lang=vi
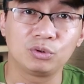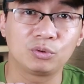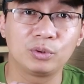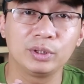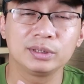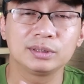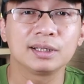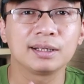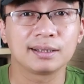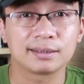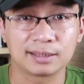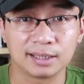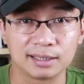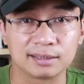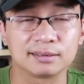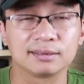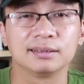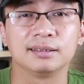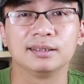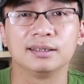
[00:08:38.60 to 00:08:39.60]
quýt rất là
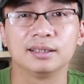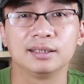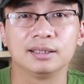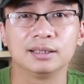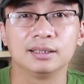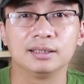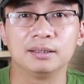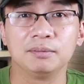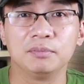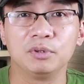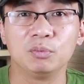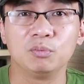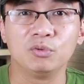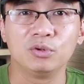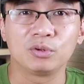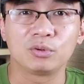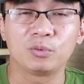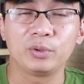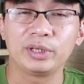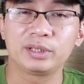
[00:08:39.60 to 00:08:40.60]
thật, một
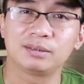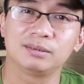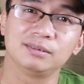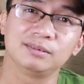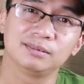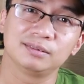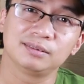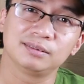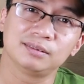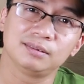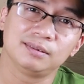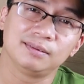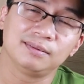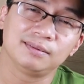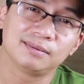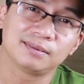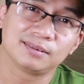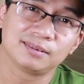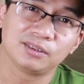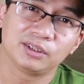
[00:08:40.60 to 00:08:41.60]
mùi quýt
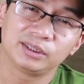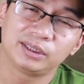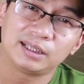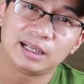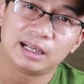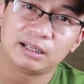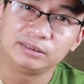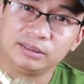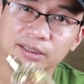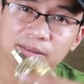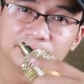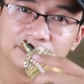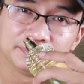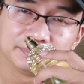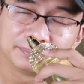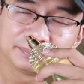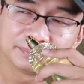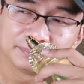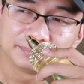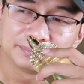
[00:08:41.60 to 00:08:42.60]
nói thế nào nhỉ,
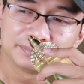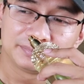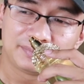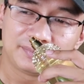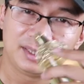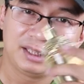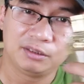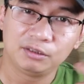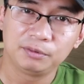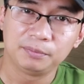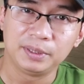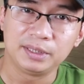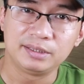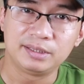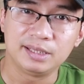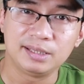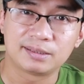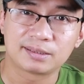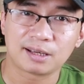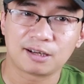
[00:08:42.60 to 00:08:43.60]
khi mà mình
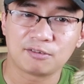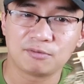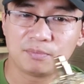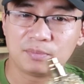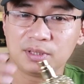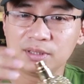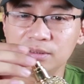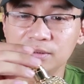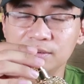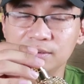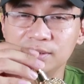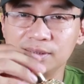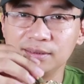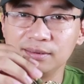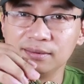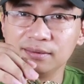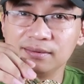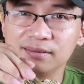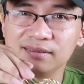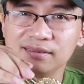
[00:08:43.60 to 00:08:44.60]
xịt xong
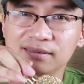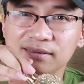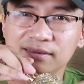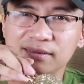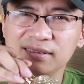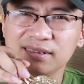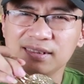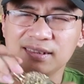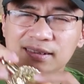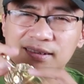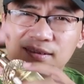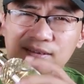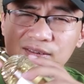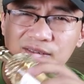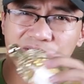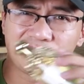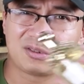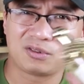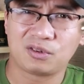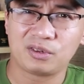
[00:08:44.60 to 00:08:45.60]
mình
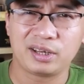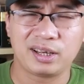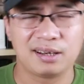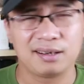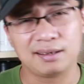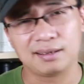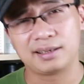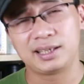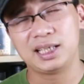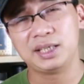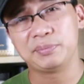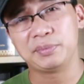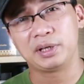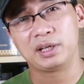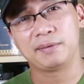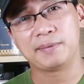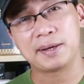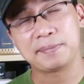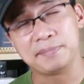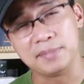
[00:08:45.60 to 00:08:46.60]
có nghĩa là khi mà
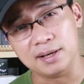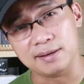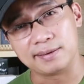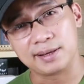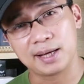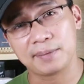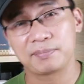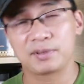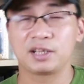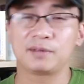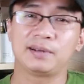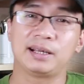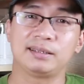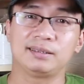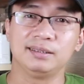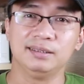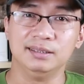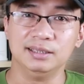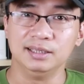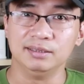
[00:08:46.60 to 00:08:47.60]
các bạn mở nắp, các
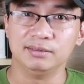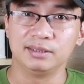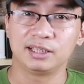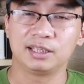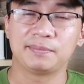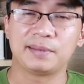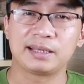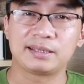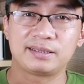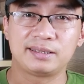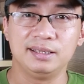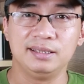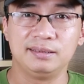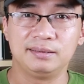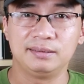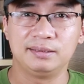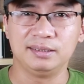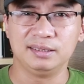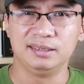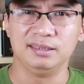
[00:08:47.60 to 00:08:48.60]
bạn ngửi và các bạn xịt
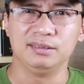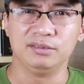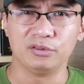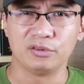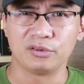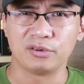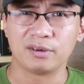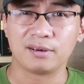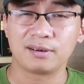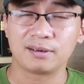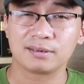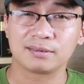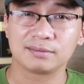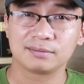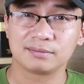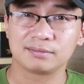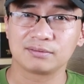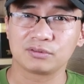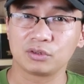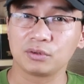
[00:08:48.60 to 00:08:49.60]
thì nó
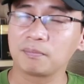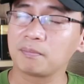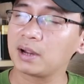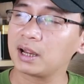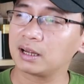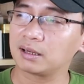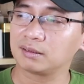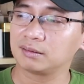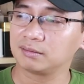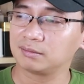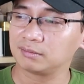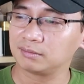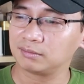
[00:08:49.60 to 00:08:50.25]
mang